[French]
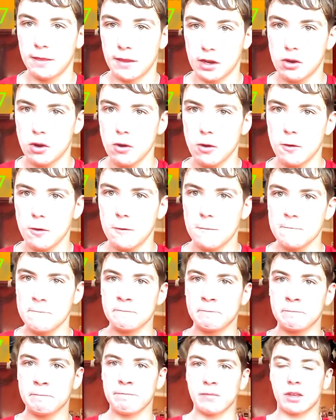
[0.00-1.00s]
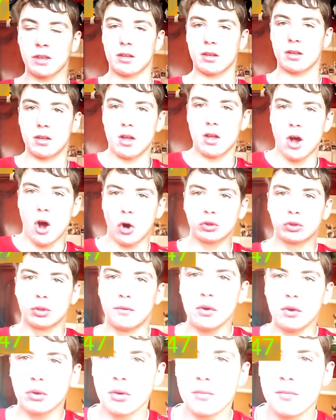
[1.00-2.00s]
D'accord? Or je
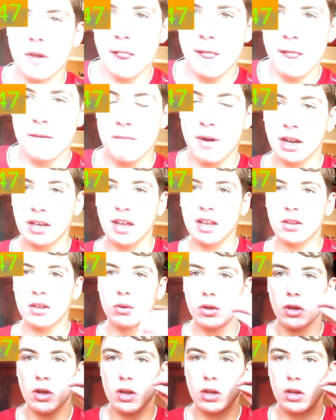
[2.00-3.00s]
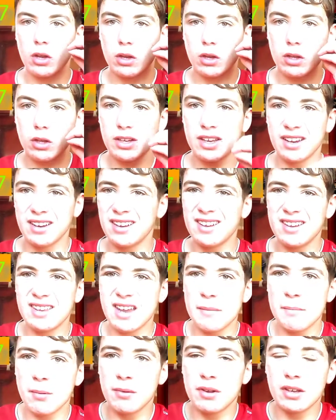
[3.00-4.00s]
veux que, malgré que,
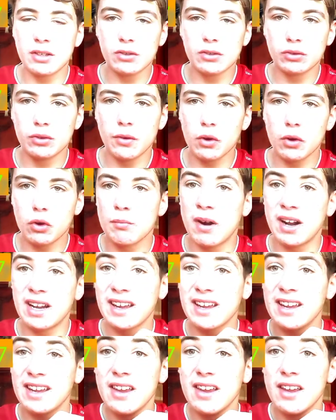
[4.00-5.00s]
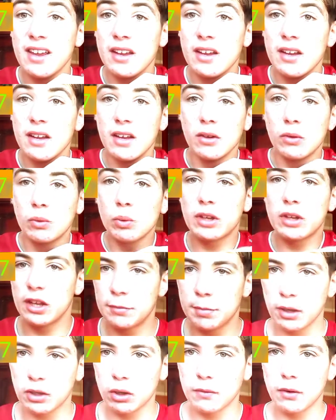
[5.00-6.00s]
je veux que malgré tout ce qui
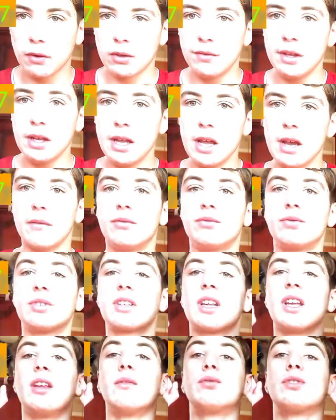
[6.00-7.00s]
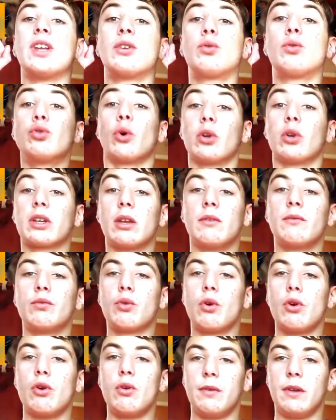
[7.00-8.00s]
se passe dans votre vie, vous serez, vous êtes toujours en train de
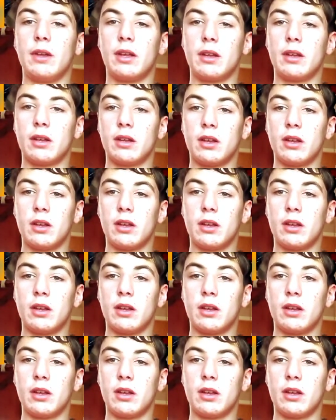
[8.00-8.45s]
vous relever.